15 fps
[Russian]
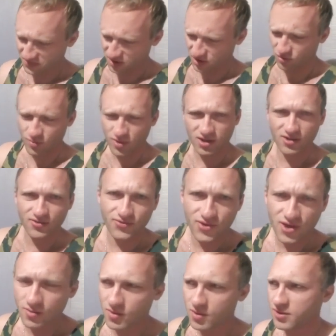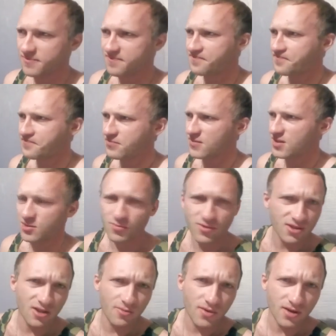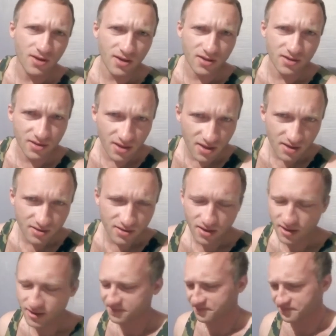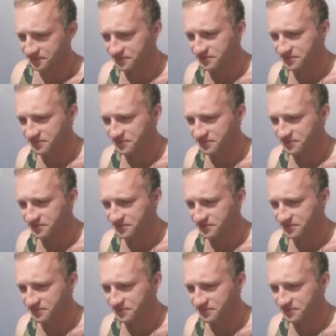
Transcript: с двумя там фильмами – с мыслями от Эдгара.